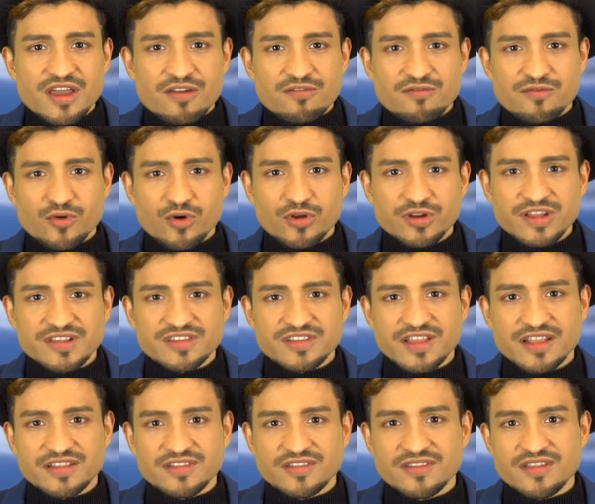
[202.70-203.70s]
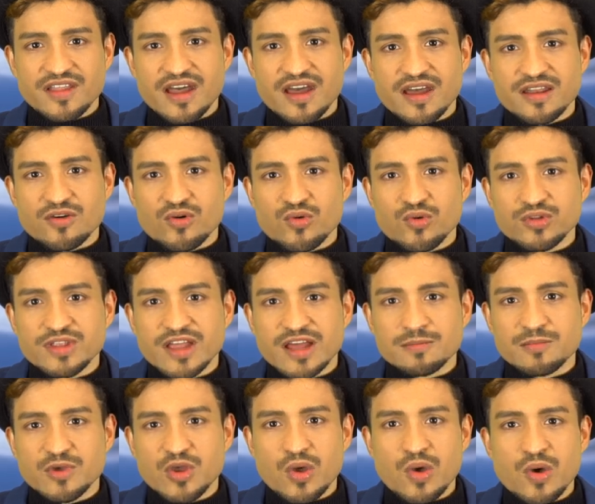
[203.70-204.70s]
Vorgesetzter
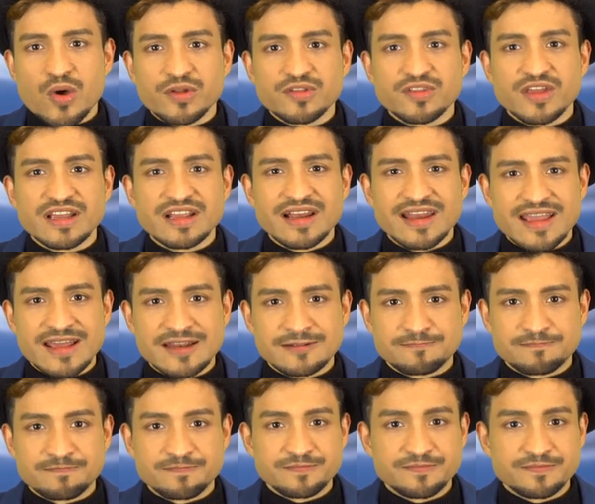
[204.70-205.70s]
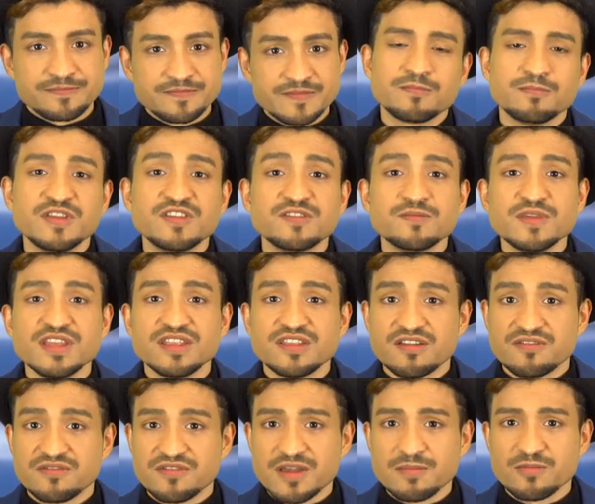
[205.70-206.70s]
oder Behörde klären. Bis
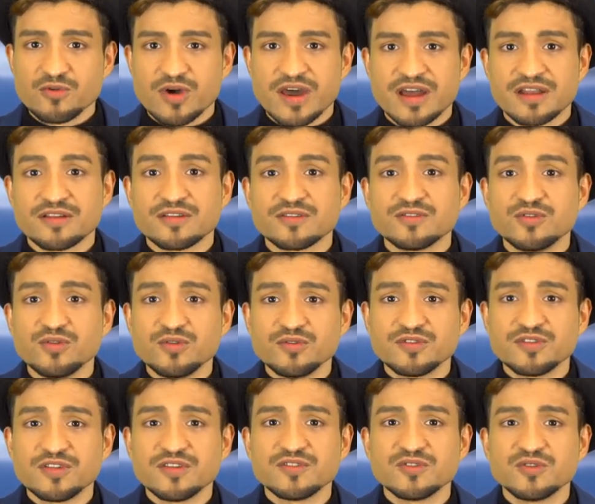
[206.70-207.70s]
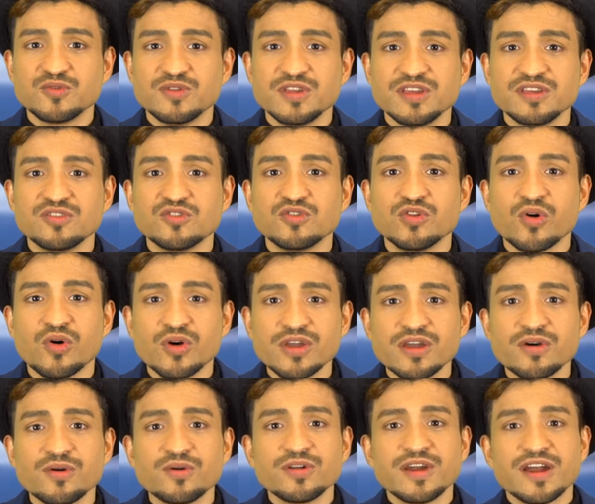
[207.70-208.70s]
Mitte Februar dürftest du dich
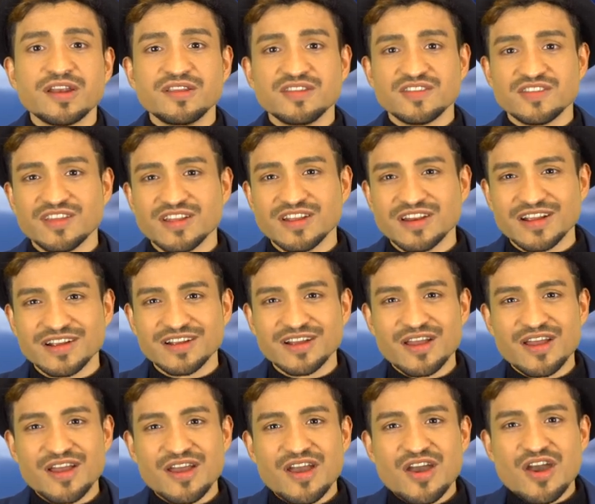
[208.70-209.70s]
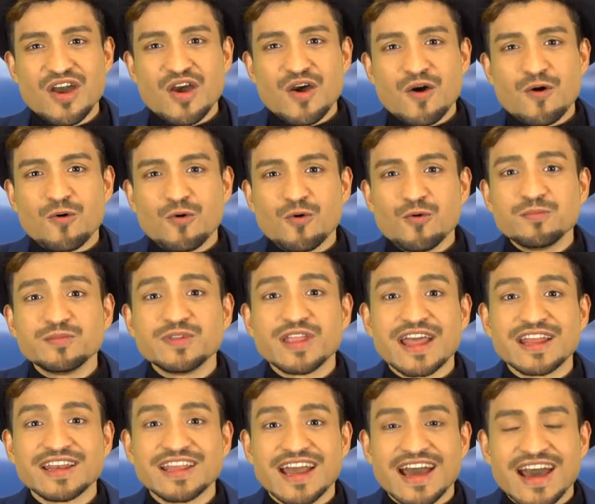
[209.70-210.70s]
neu organisieren, um
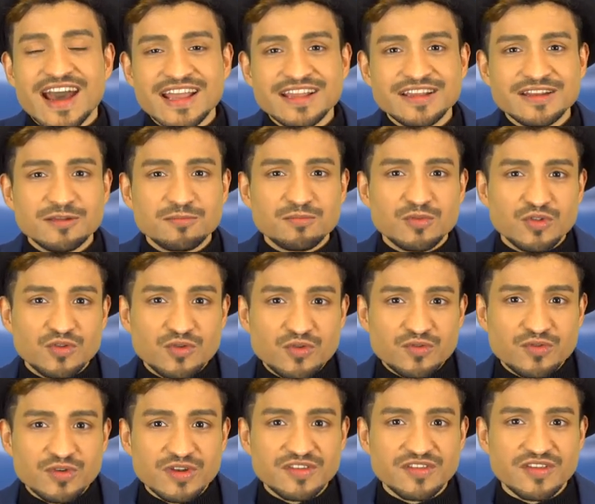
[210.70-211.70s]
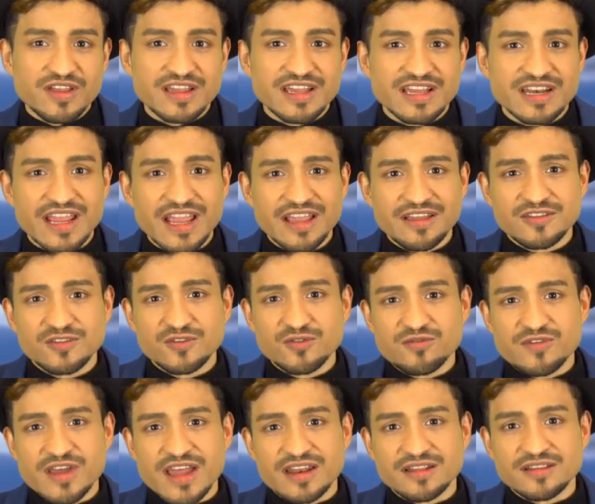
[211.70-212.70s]
deine eigenen Bedürfnisse gerecht
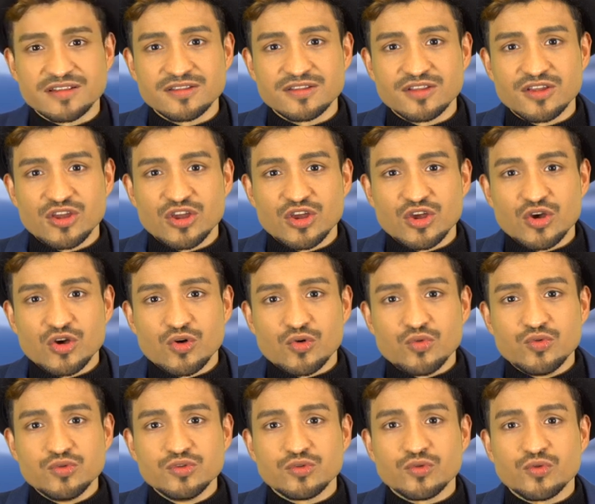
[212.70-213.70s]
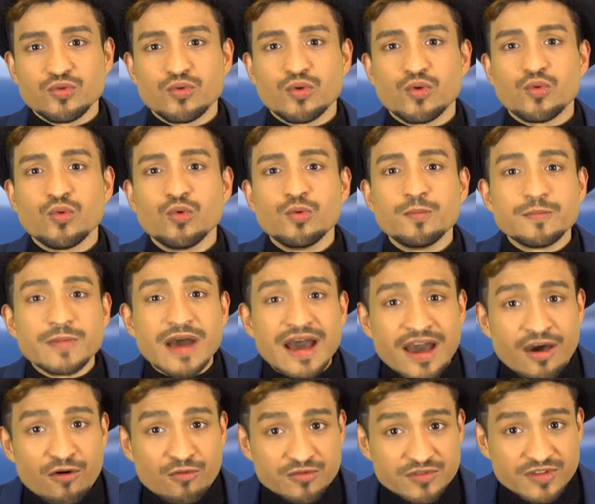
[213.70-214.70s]
zu werden und um
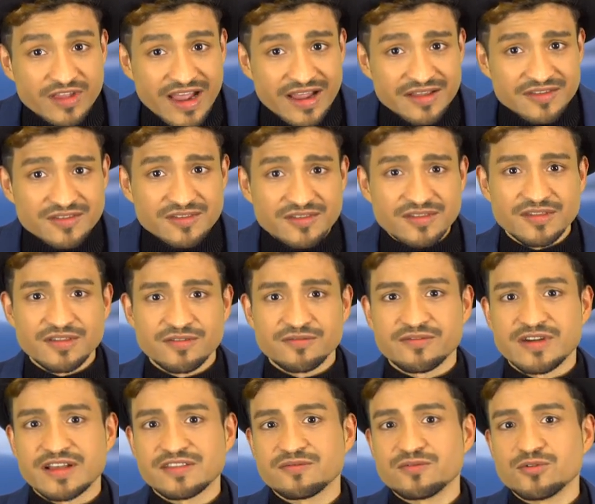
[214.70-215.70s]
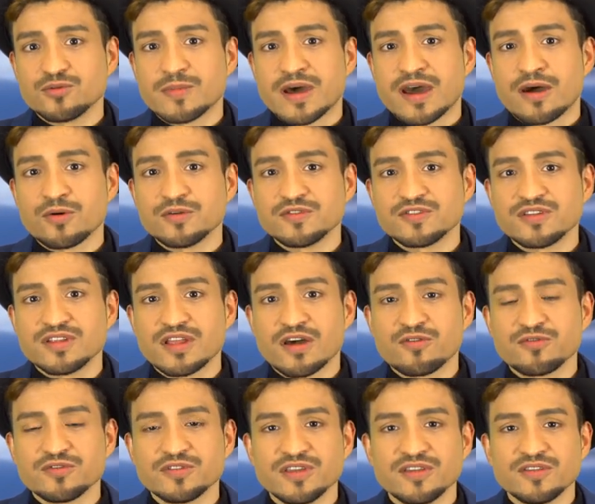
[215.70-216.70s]
auf das, was von außen
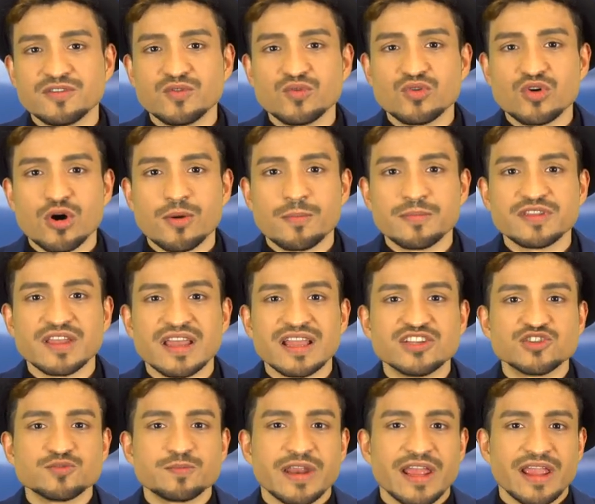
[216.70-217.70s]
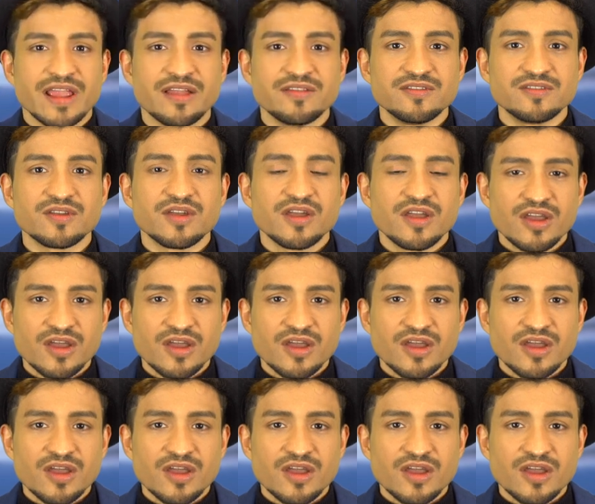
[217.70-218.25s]
auf dich zukommt, entsprechend